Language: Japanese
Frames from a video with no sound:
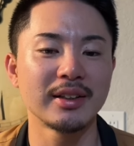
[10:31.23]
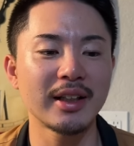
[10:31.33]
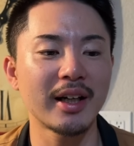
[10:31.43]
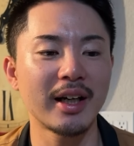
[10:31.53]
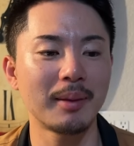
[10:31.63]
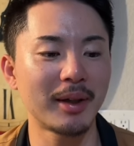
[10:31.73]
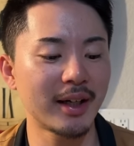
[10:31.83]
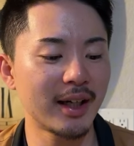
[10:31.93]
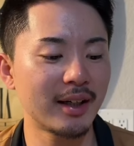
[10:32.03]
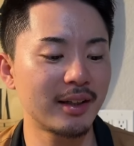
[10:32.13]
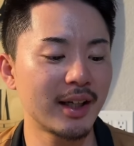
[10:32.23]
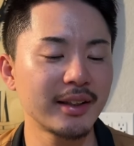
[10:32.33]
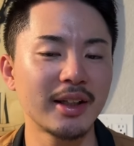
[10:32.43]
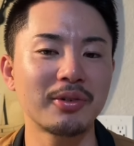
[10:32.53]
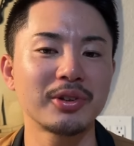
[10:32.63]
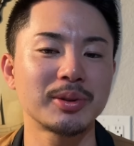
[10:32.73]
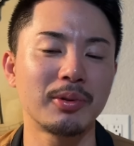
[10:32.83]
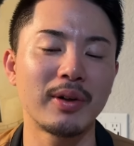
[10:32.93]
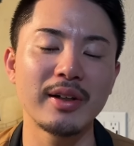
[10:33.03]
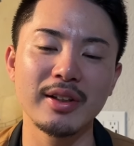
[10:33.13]
だから、まあラ、ランナーコーチ
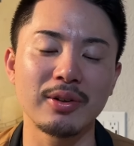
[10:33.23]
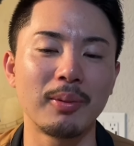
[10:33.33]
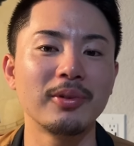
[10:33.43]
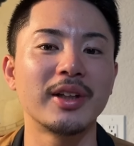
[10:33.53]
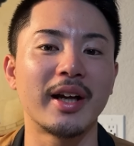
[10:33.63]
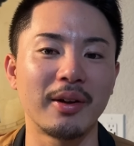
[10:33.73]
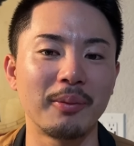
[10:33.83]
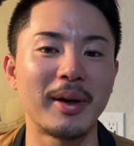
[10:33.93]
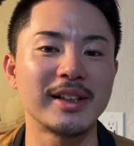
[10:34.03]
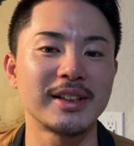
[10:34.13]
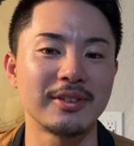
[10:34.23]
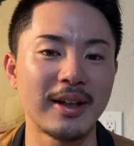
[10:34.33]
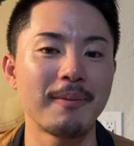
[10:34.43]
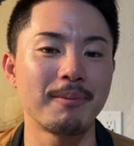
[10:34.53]
も悪いと思うんだけど、回してるね。